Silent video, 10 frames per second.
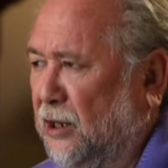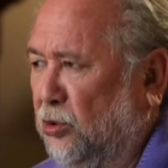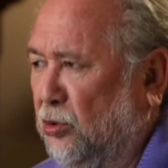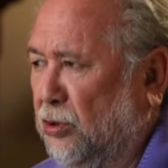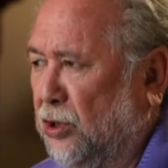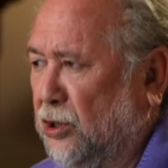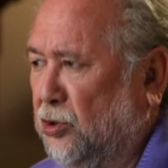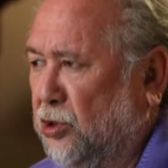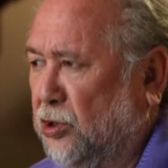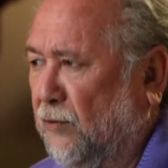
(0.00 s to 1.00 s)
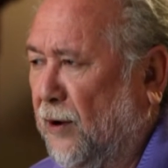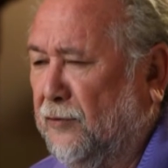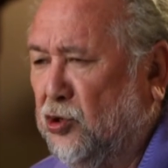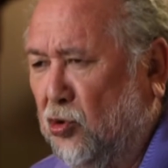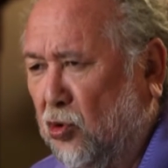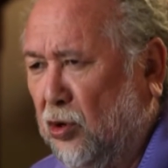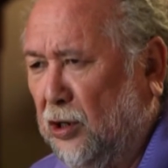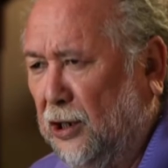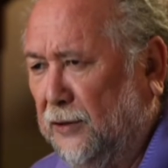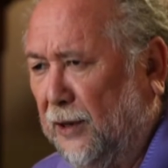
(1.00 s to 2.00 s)
которые существовали в
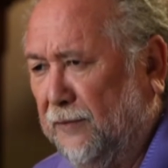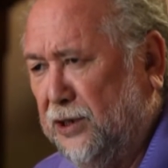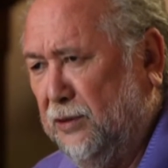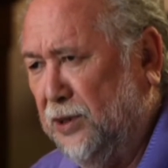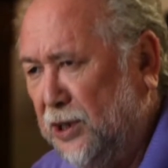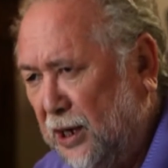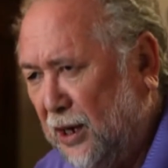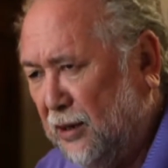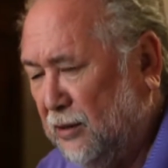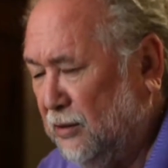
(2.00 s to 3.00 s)
школе или там в семье.